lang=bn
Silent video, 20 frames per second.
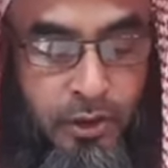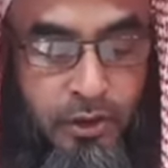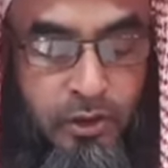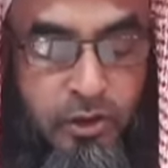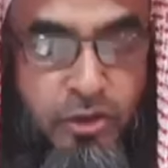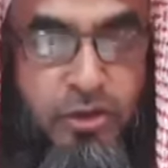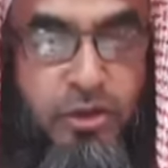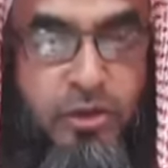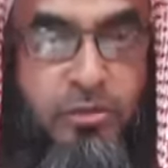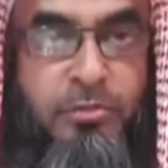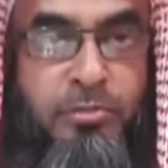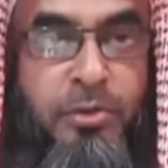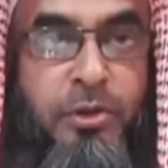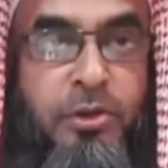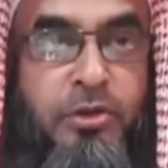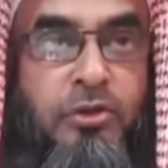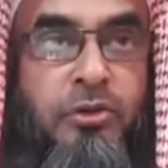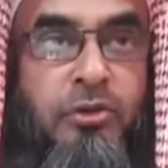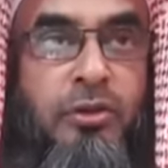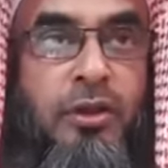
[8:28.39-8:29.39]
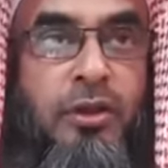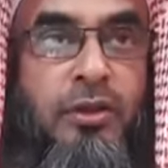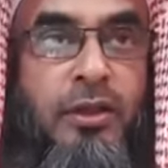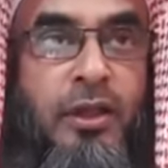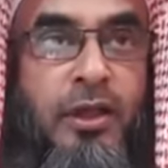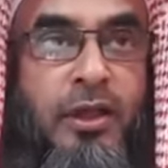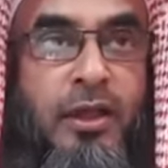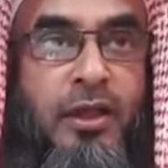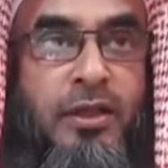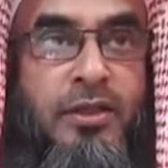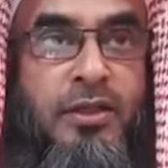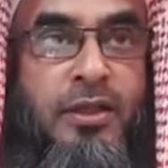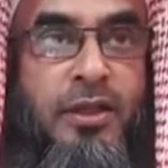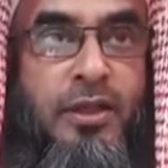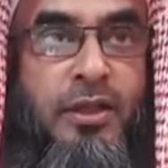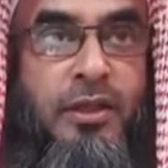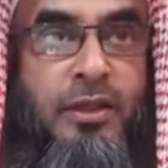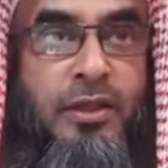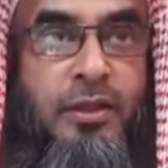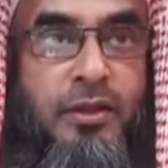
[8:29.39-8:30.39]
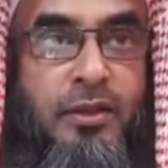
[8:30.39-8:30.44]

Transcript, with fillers: ধন সম্পদ যদি তার কাছে